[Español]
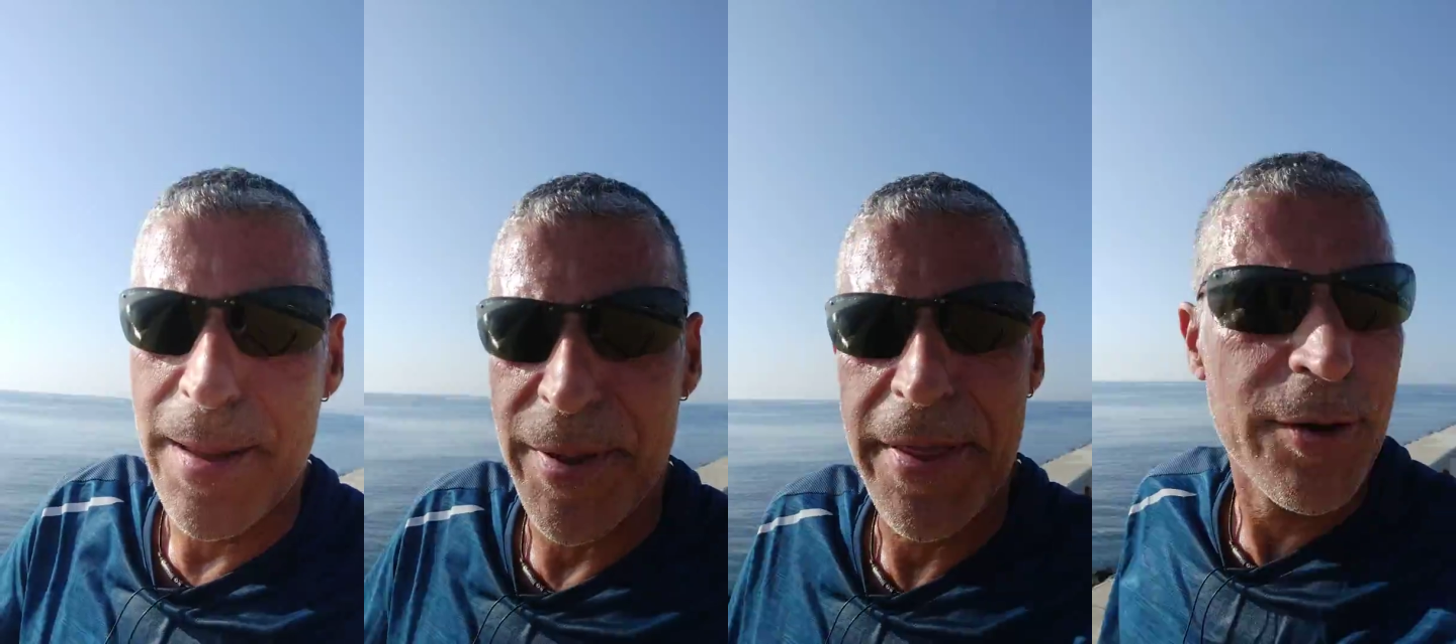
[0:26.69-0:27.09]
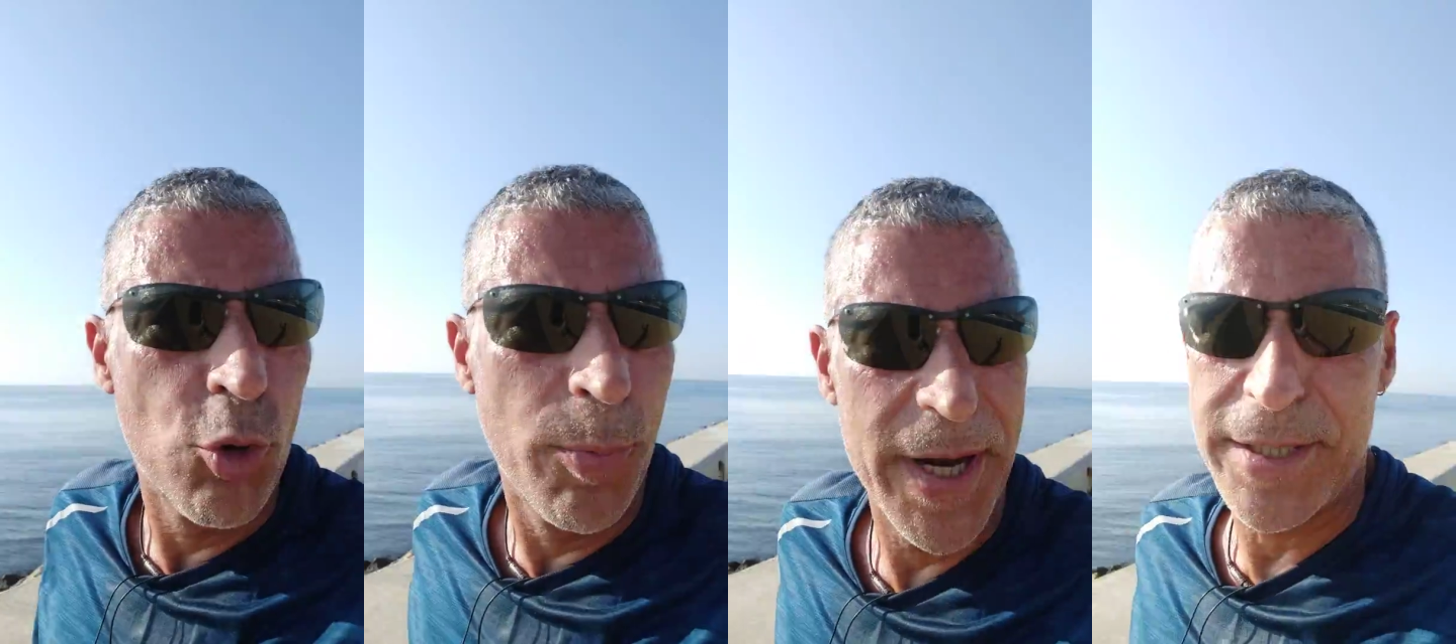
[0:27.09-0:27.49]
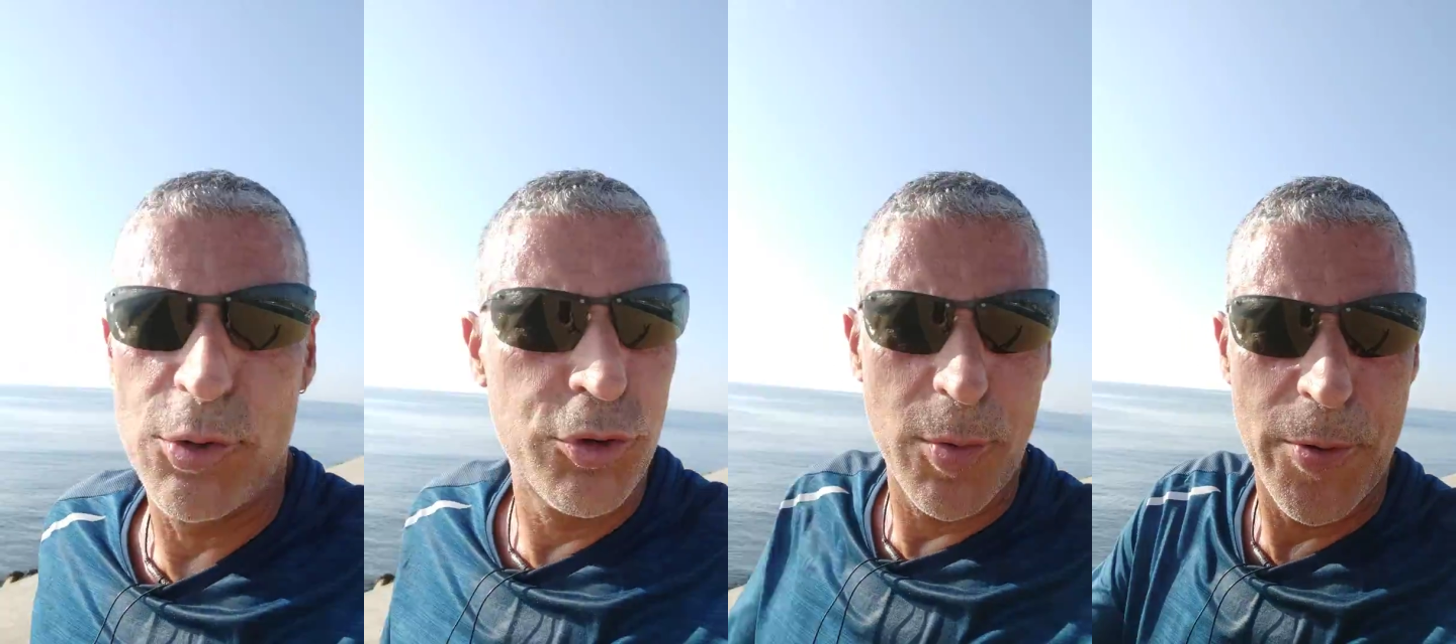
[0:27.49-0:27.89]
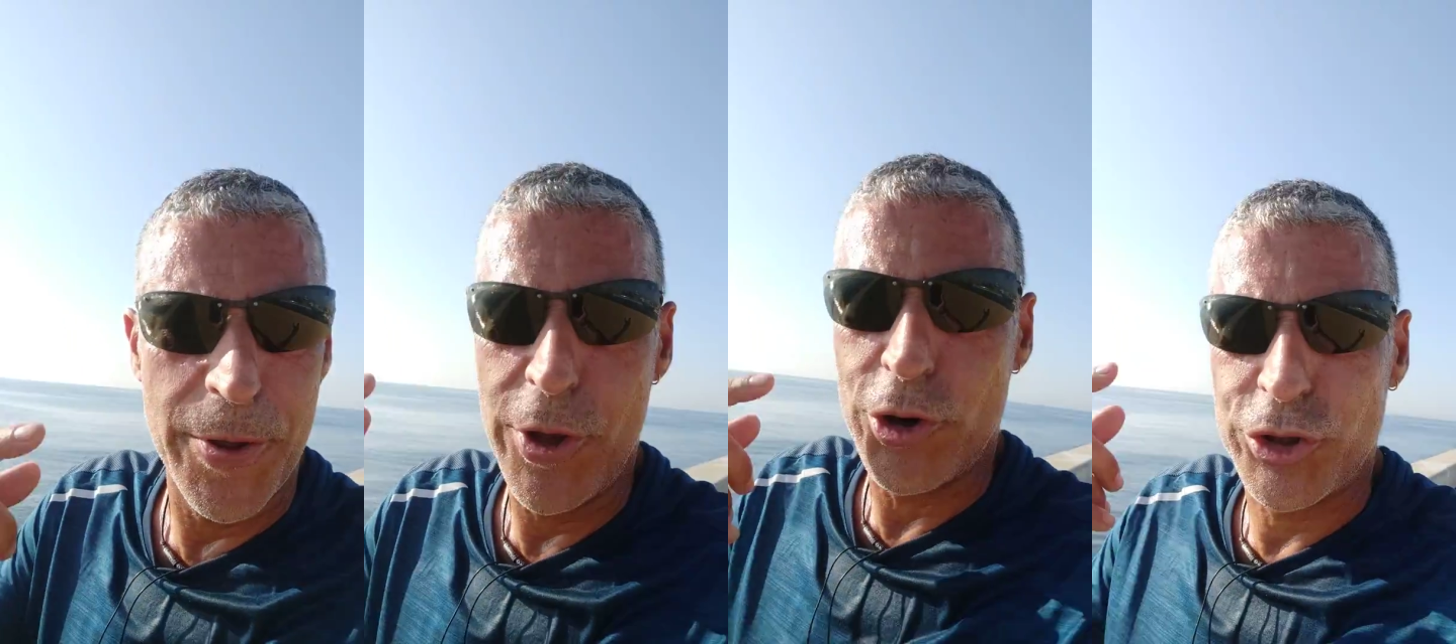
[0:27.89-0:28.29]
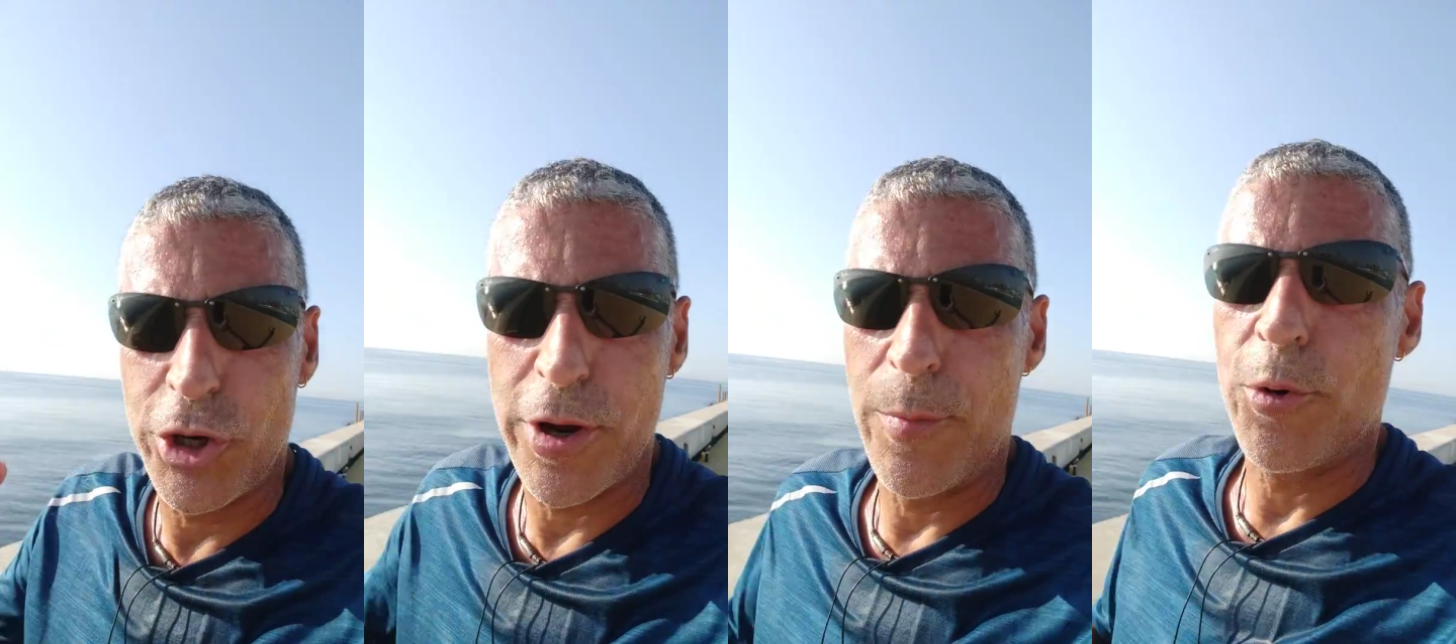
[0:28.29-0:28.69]
pedir disculpas, el último vídeo no se
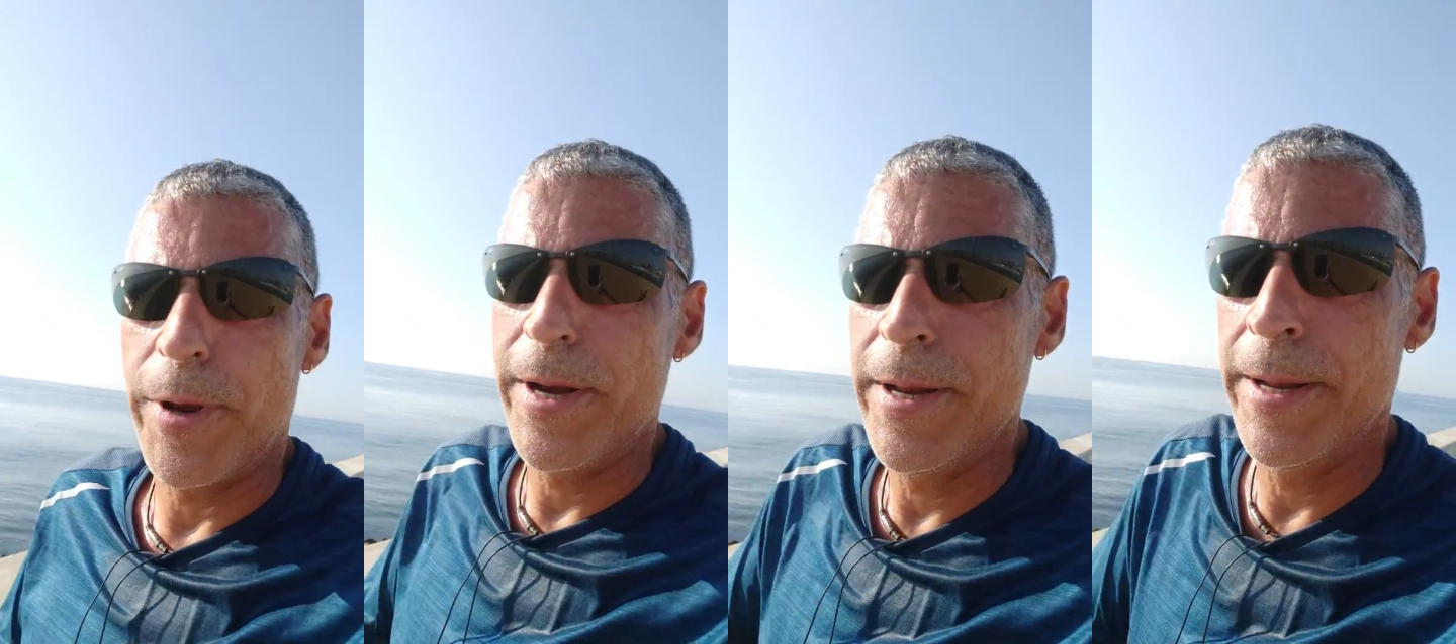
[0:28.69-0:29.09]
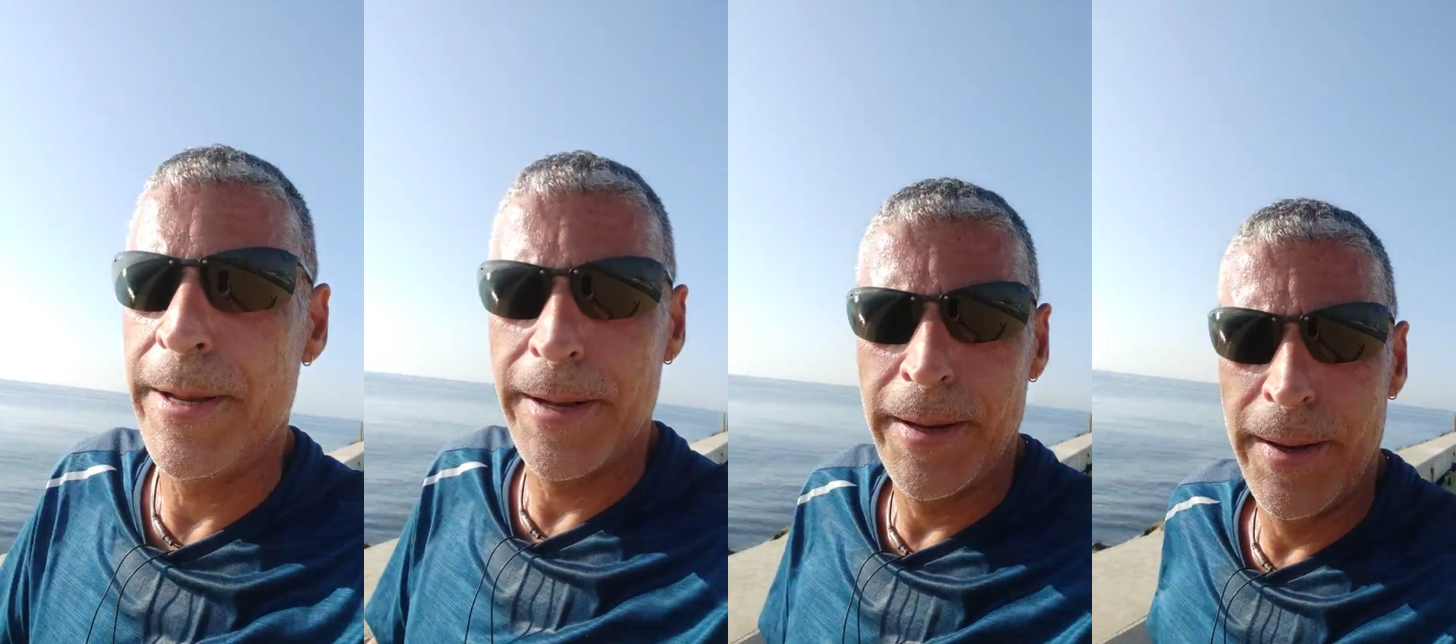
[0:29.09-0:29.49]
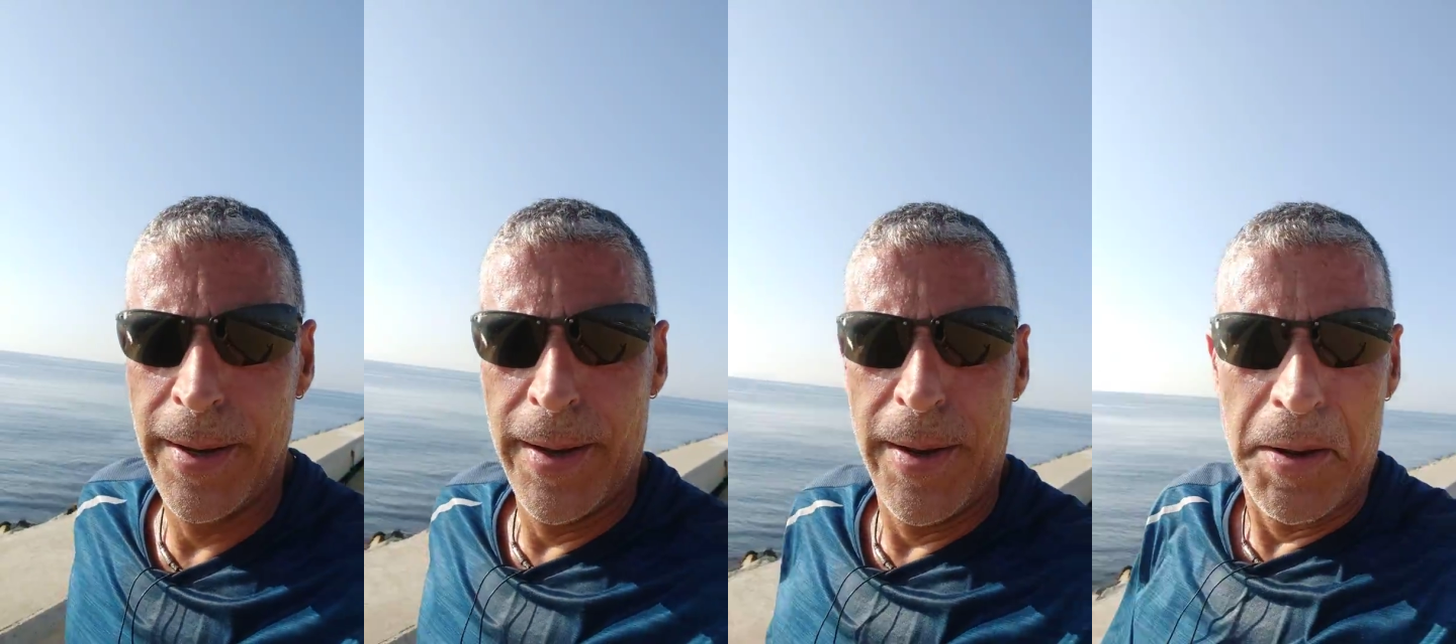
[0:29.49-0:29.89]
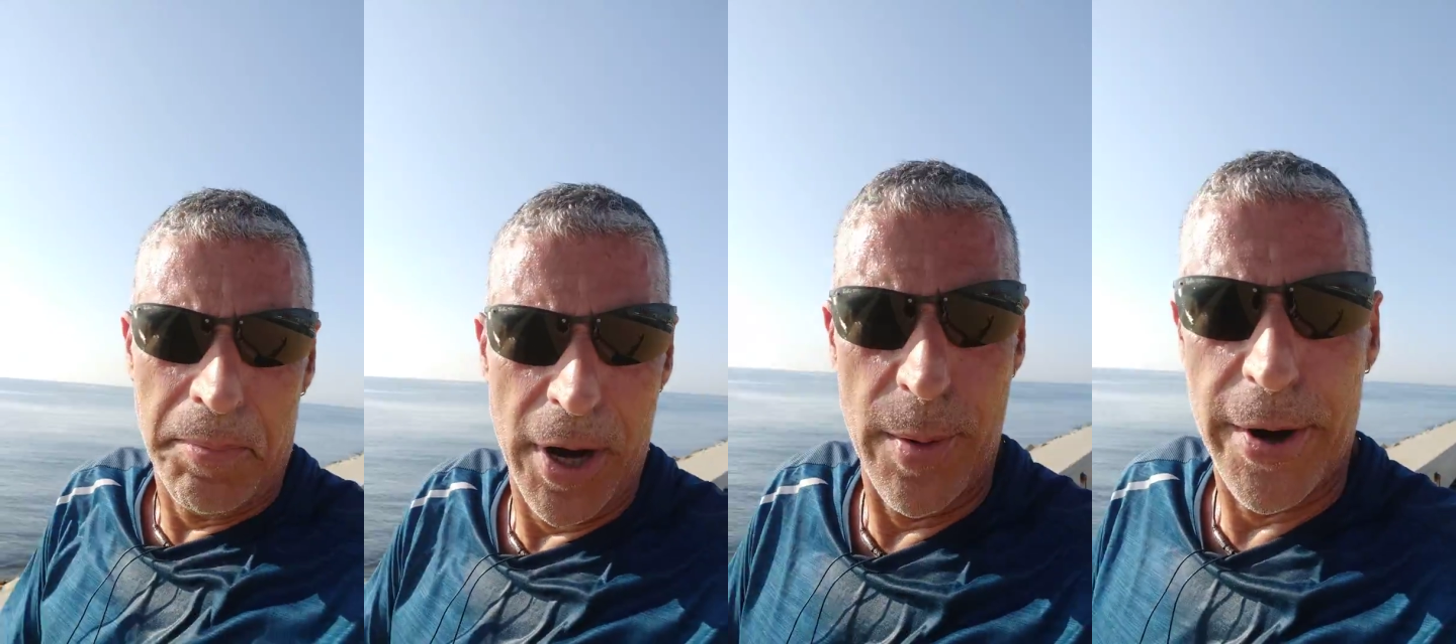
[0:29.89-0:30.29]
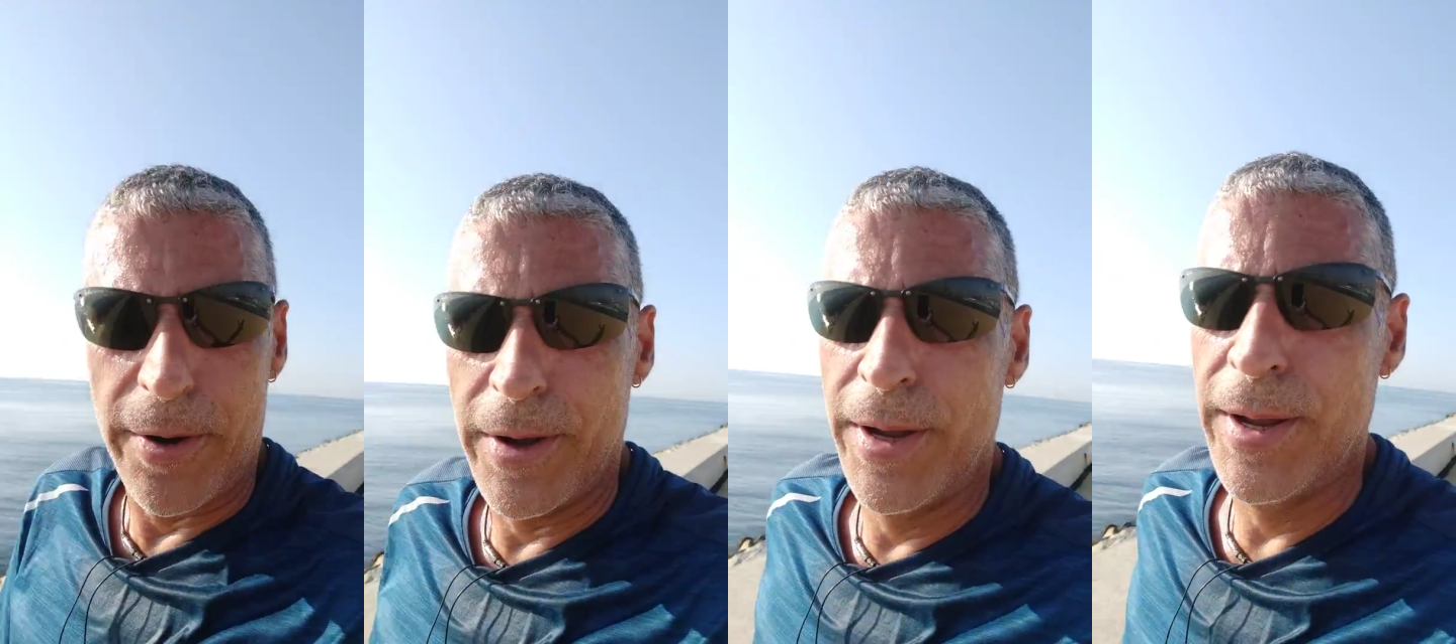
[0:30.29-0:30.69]
oía muy bien. Pero bueno,